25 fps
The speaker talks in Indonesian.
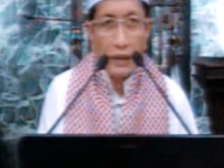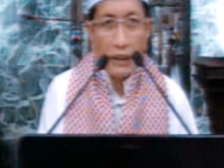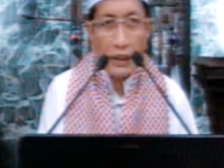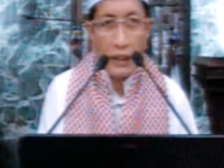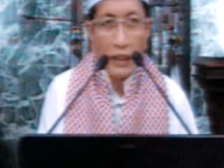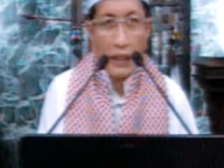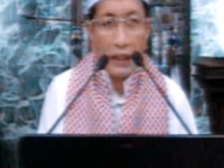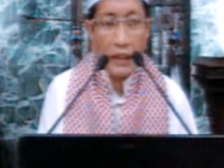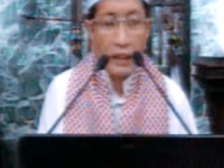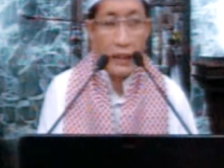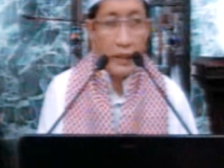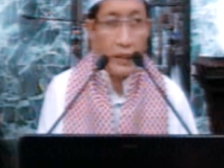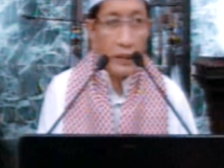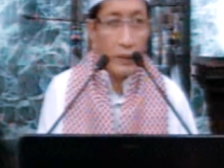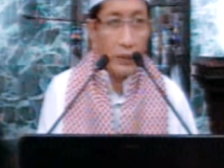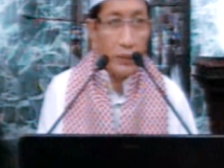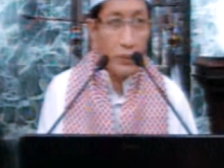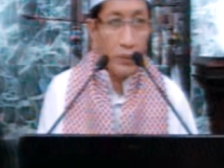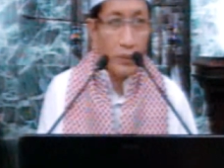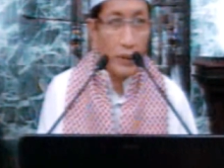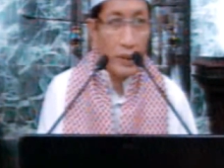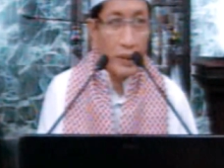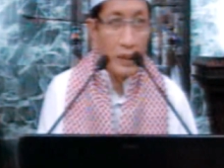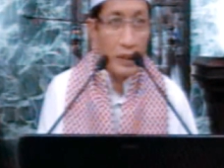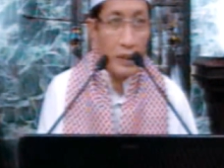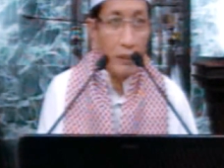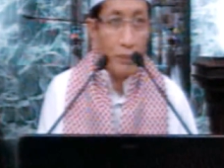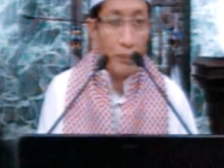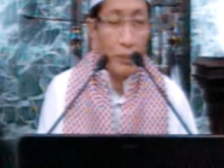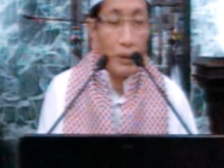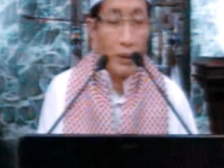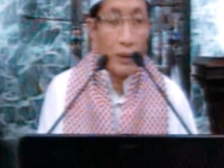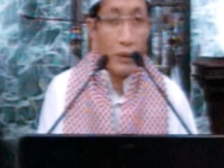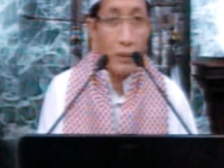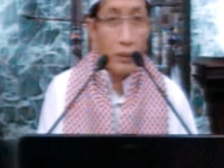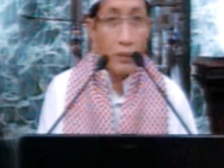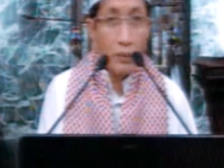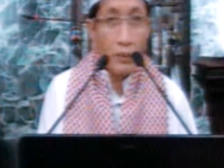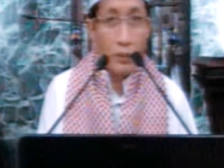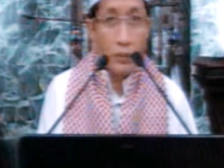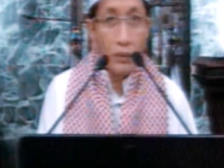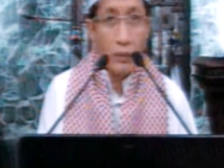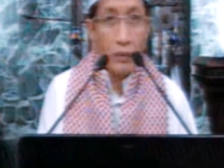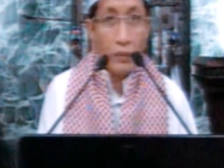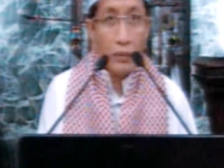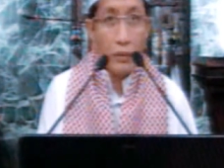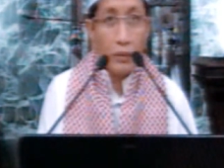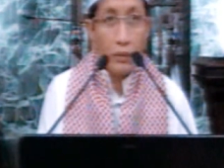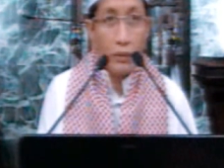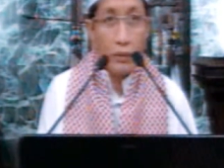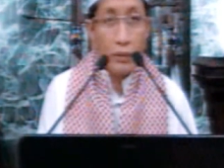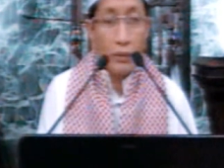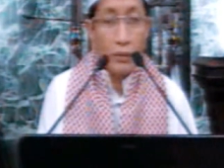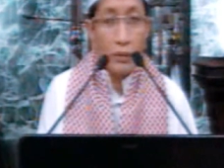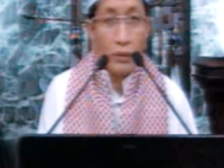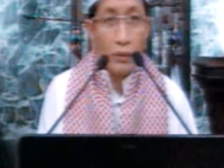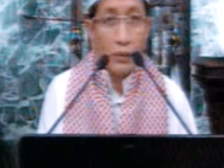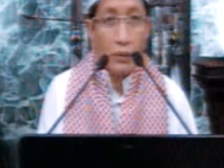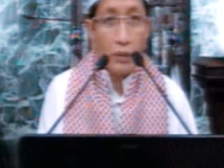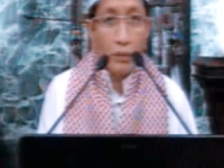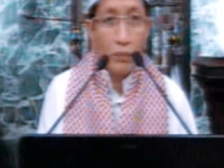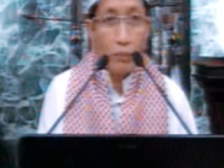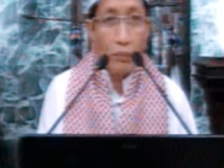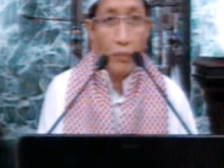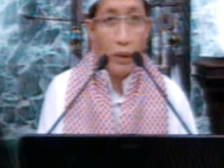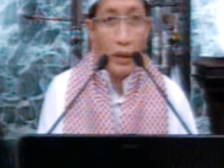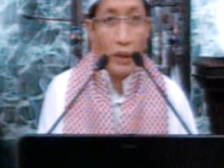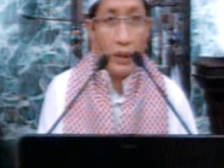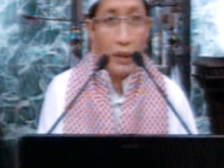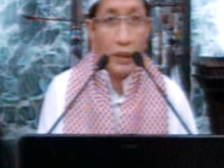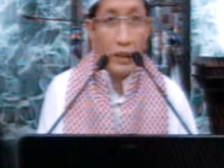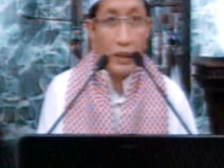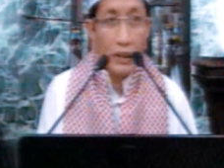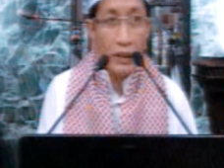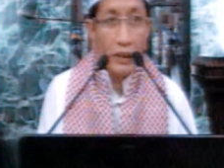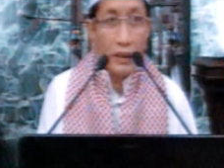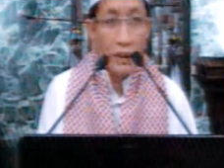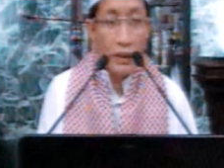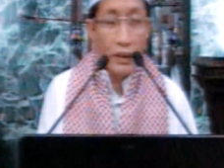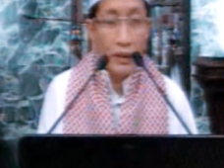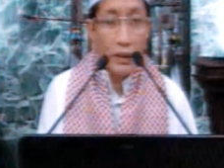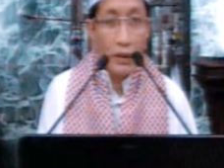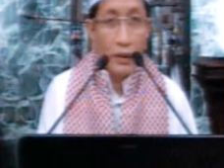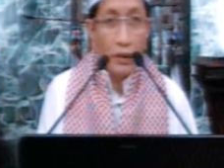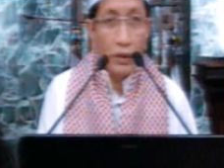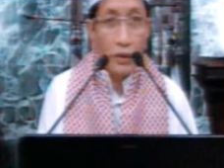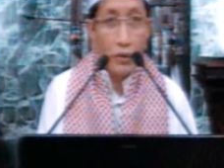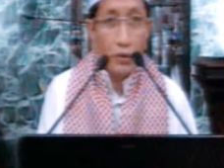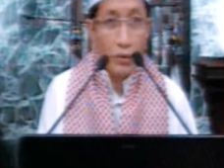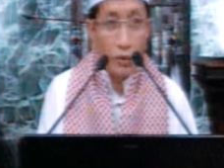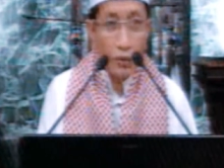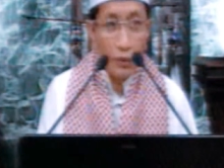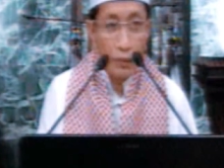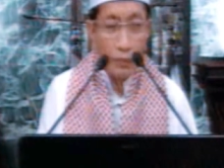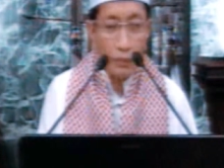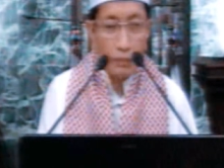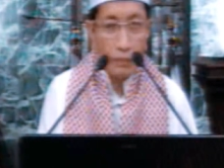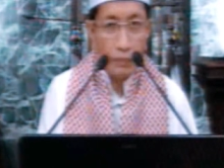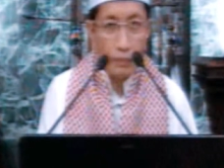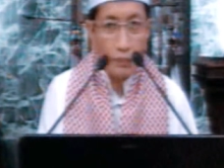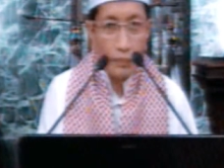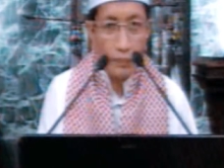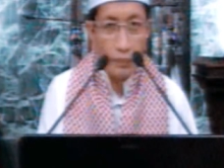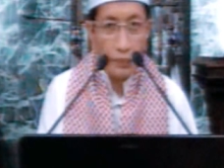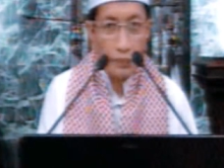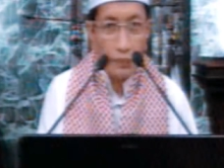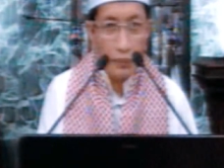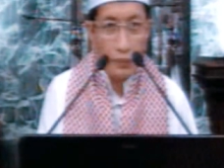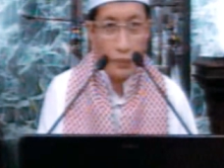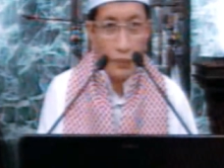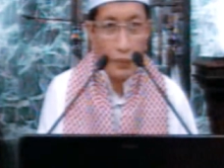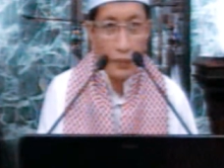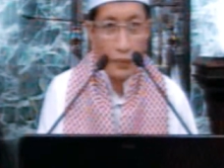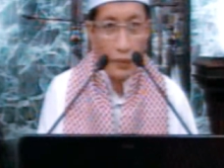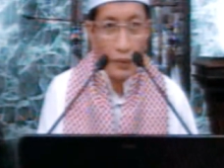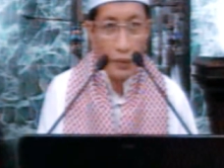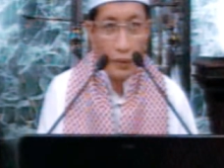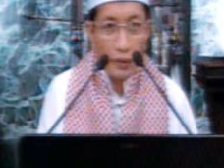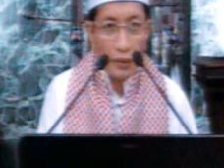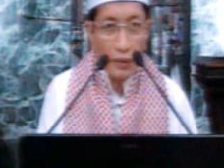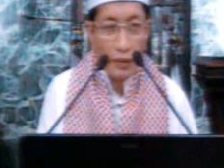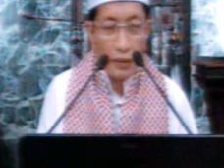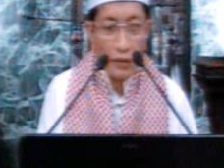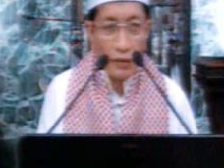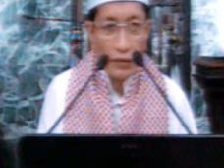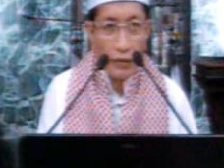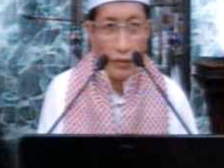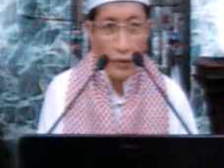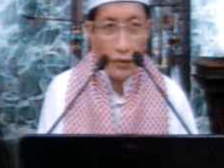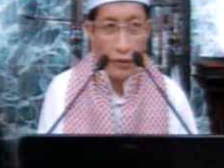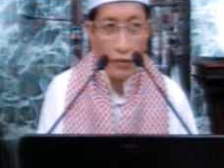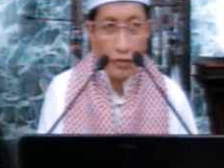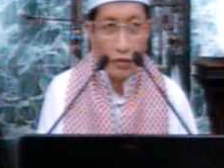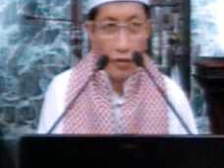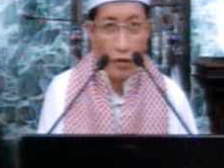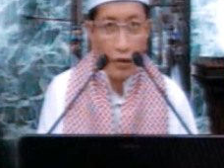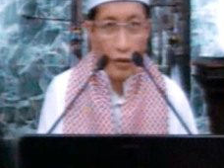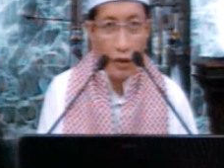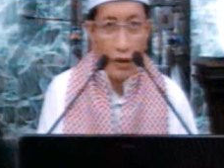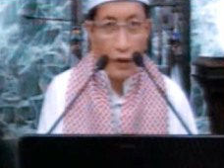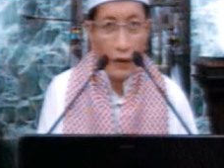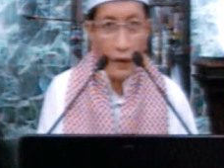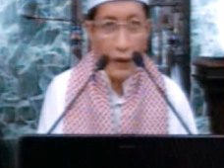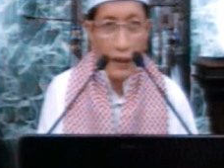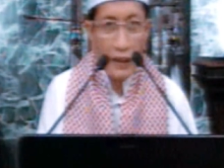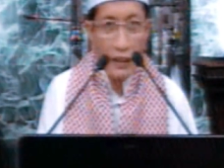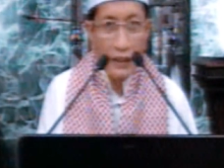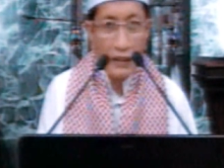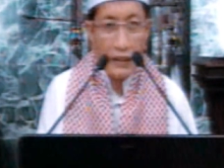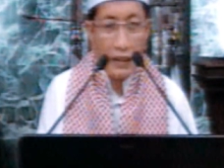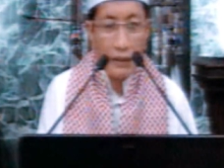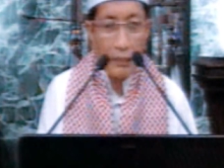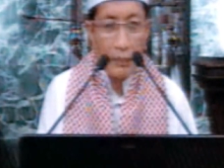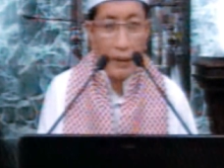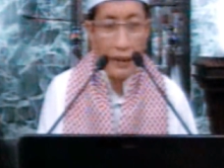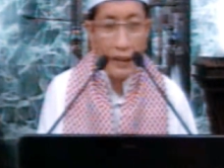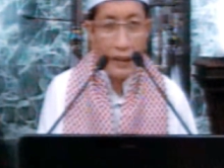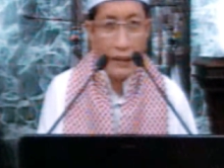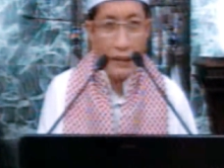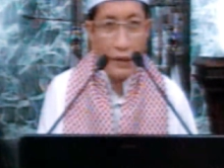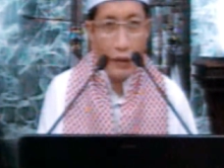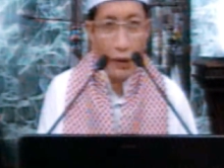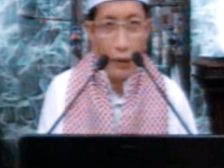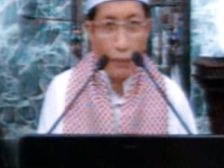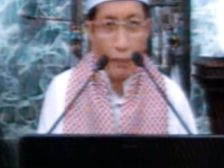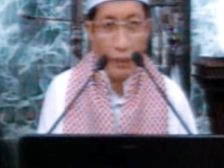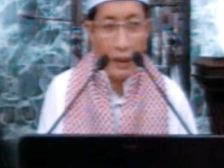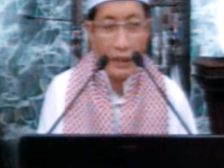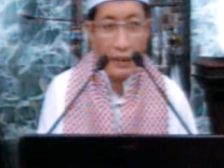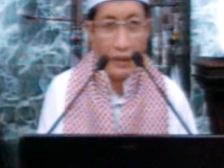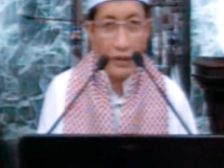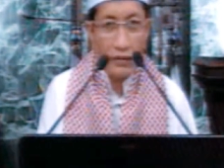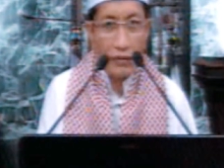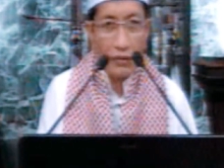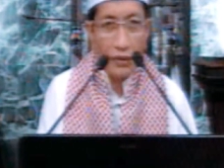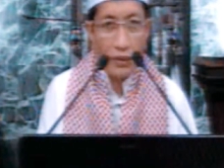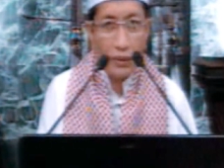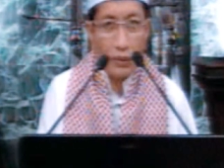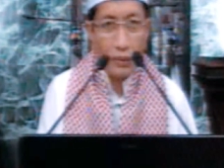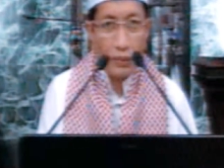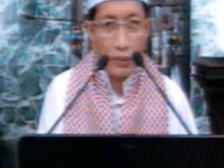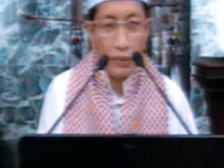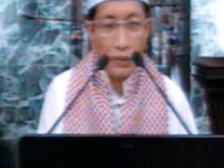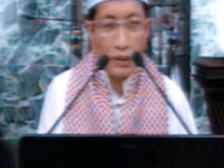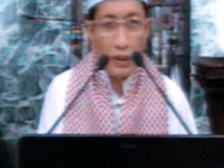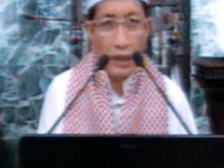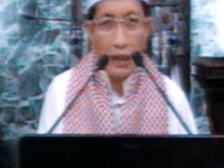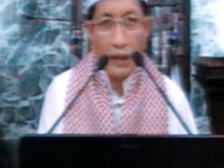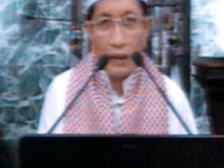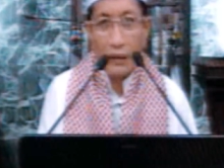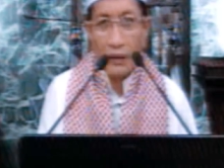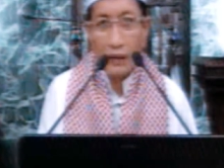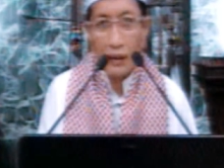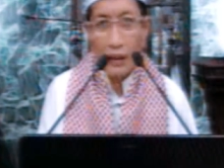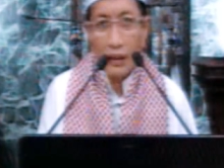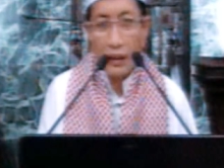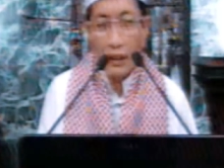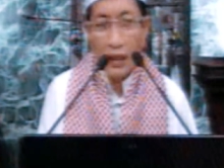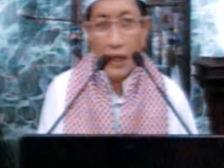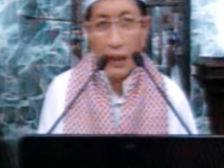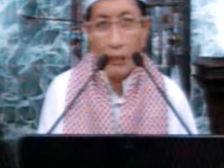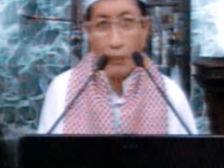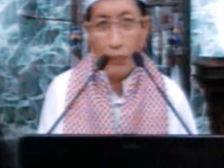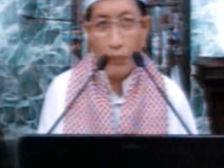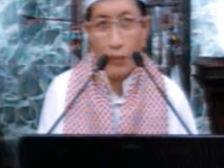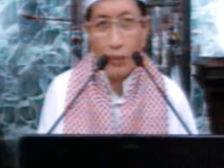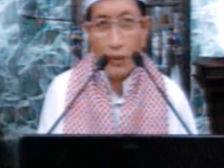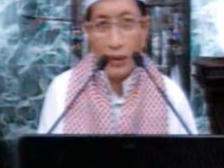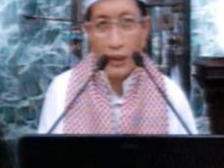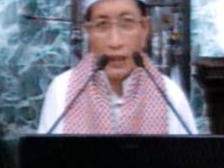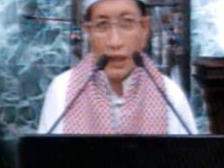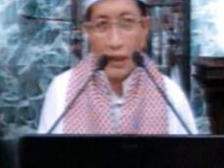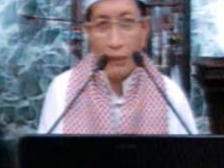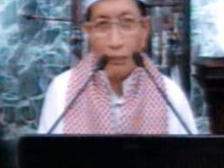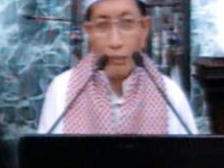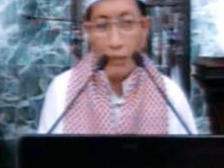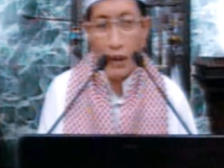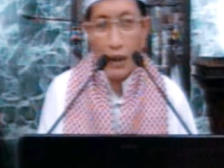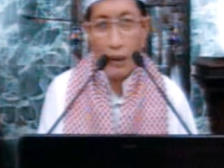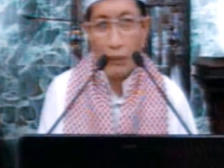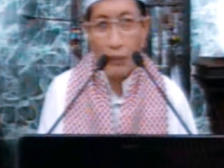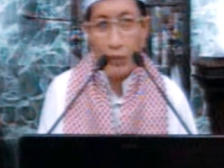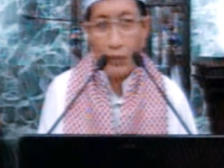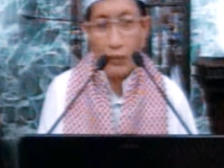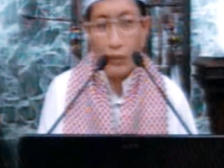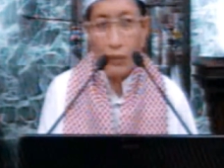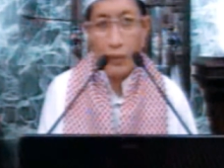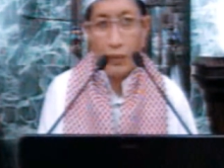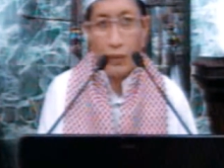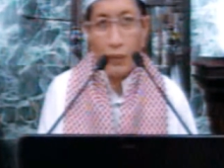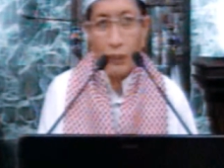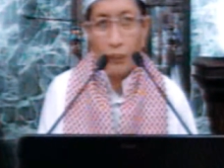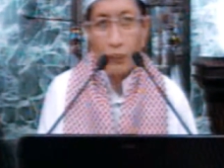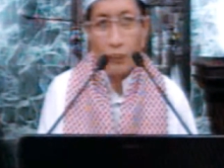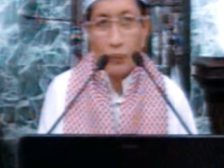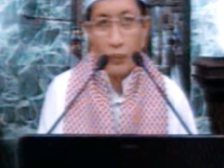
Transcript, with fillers: Karena itu kita perlu mandi junub. Seolah-olah kita mandi taubat di situ. Ya Allah, ampuni hambamu